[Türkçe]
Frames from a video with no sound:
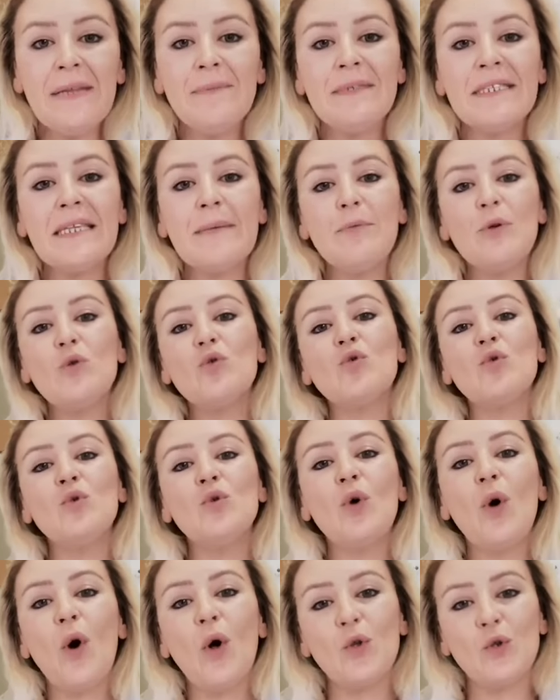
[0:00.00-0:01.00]
Elinize bir
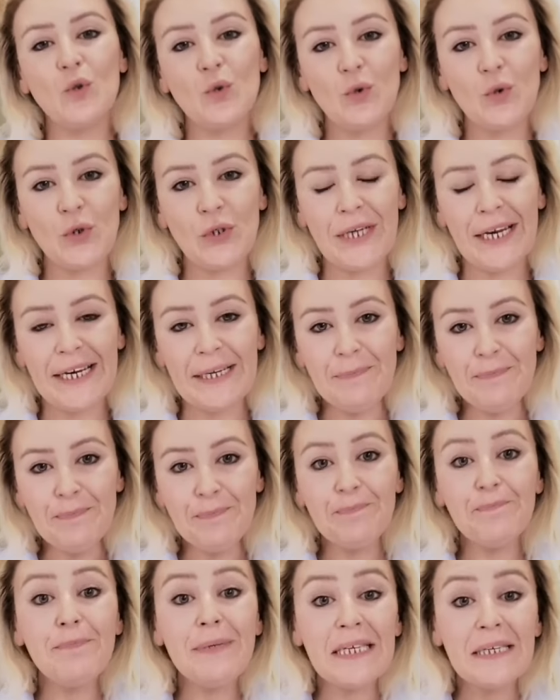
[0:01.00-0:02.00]
uzunluk olduğunu
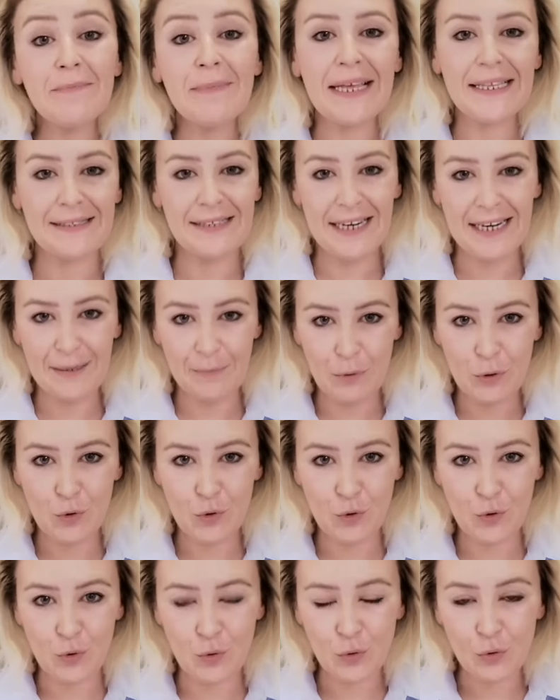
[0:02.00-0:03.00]
düşünelim. 1 metrelik bir
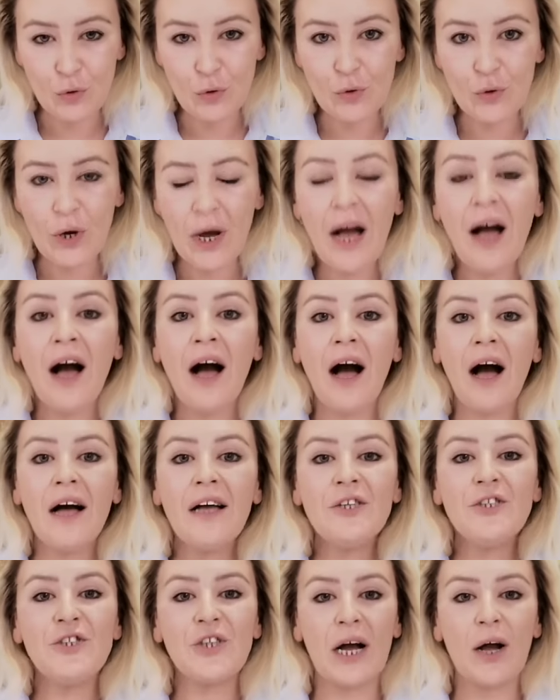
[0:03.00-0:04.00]
uzunluk.
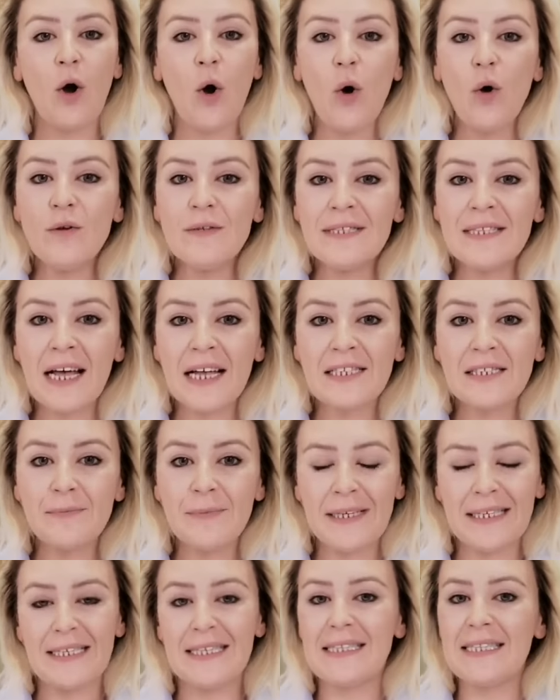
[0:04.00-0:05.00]
Ancak 10
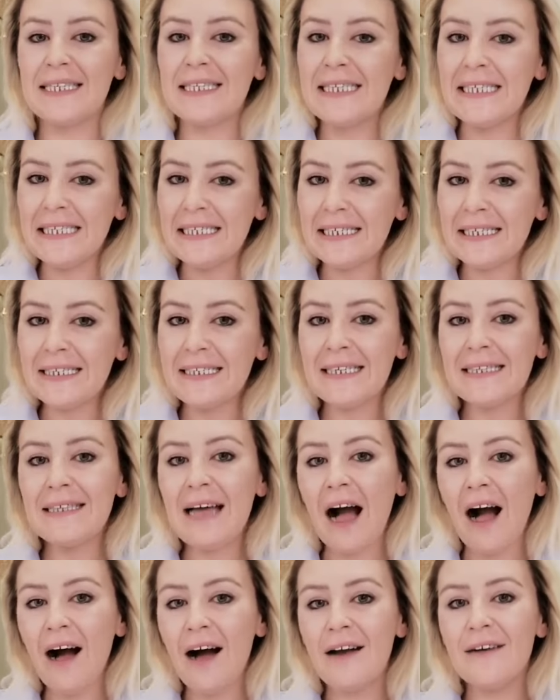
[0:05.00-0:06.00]
santimetresi kırık
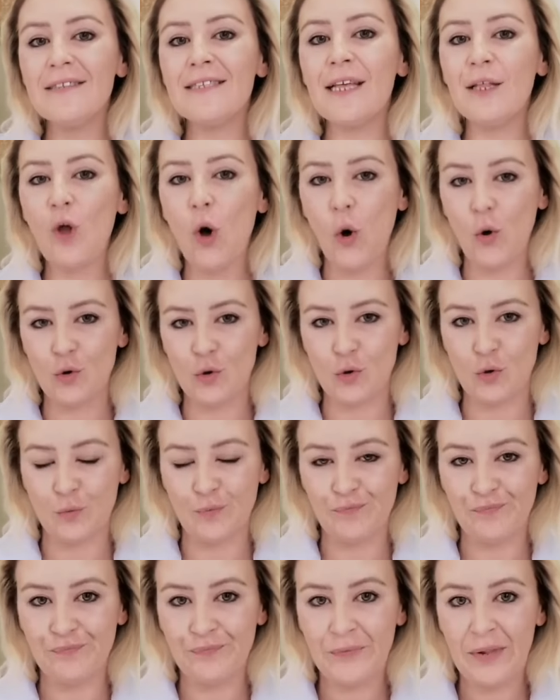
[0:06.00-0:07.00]
ya da arızalı
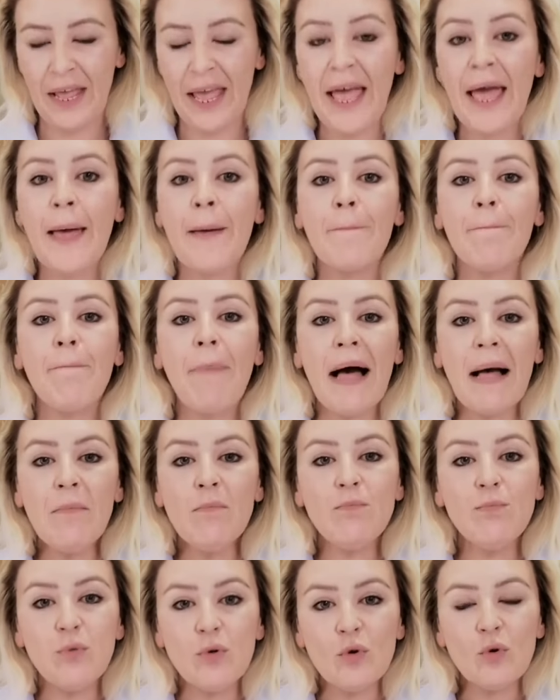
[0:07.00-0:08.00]
olsun.
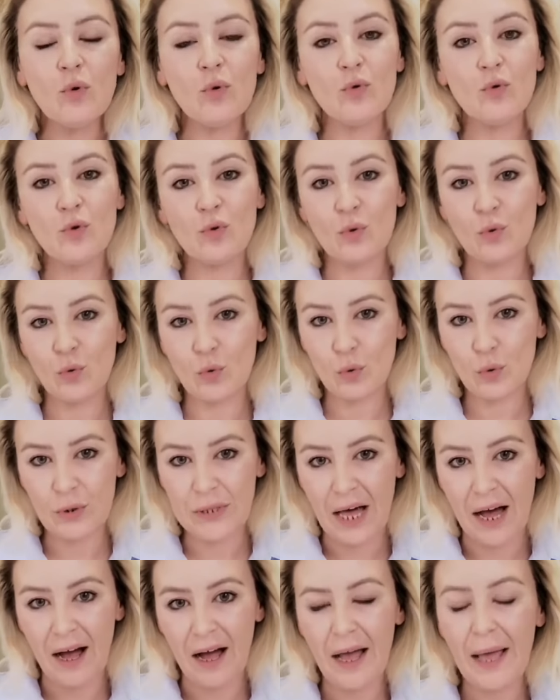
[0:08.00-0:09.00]
Ben bu
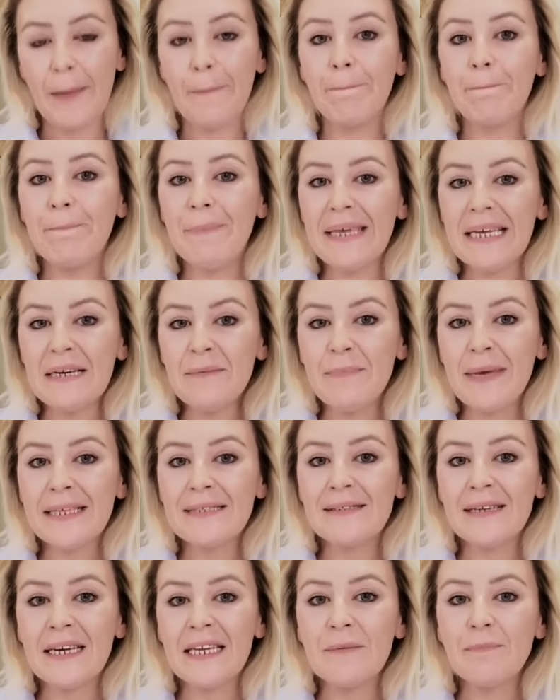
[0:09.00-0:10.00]
uzunlukla 1
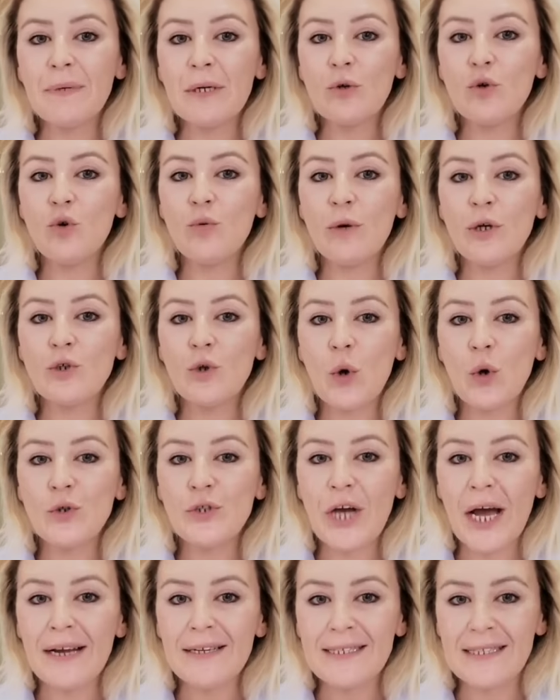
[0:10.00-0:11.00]
metrelik bir kumaş
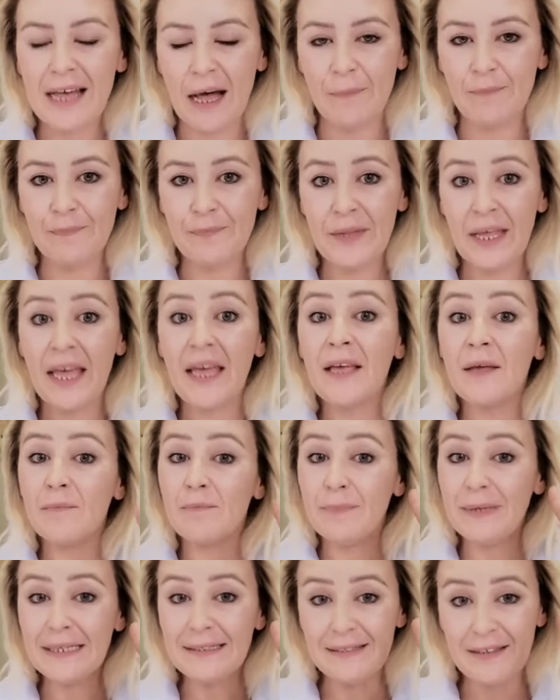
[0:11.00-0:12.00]
ölçersem
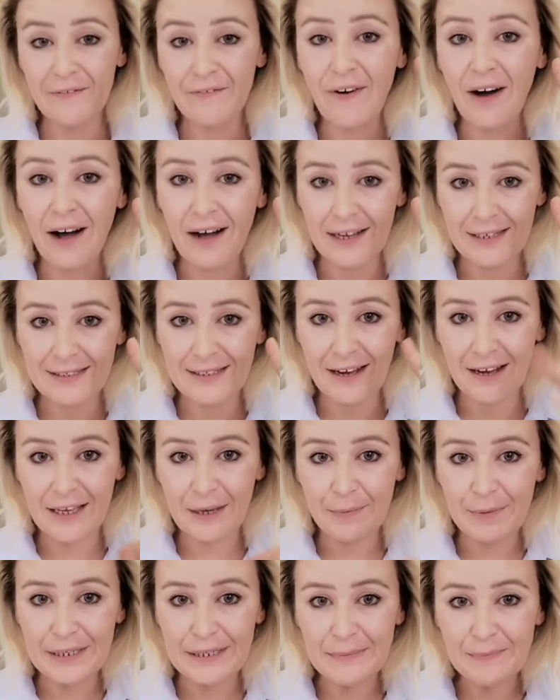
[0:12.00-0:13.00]
bir defa hata
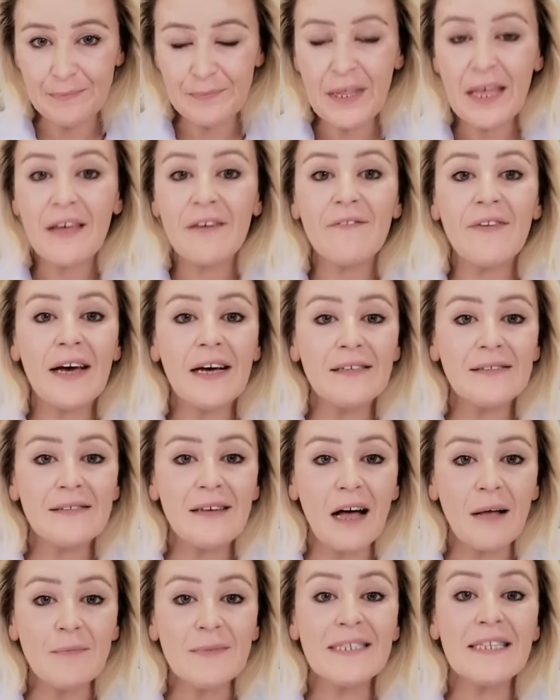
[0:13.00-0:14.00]
yaparım ve
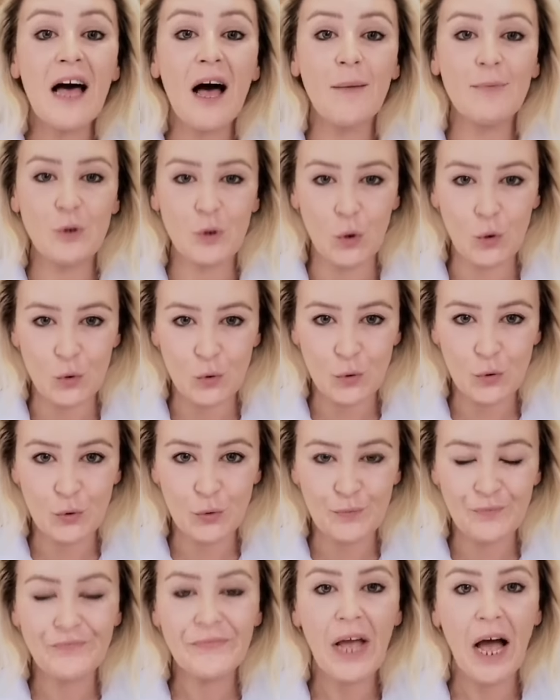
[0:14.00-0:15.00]
hatam sabit
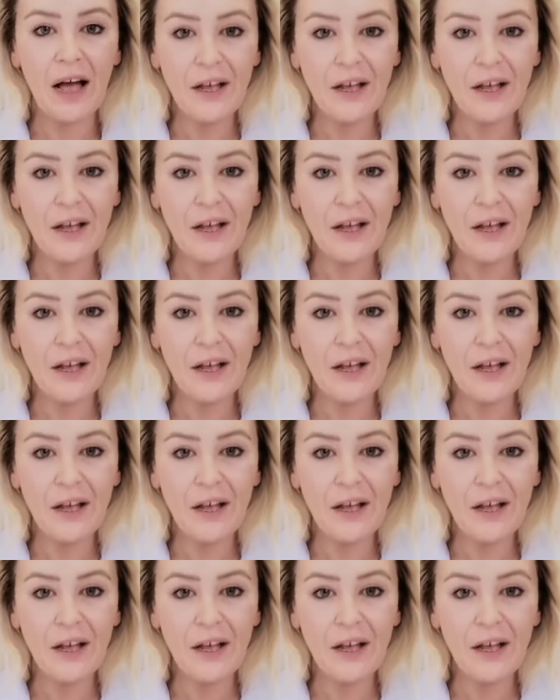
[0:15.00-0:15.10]
olur.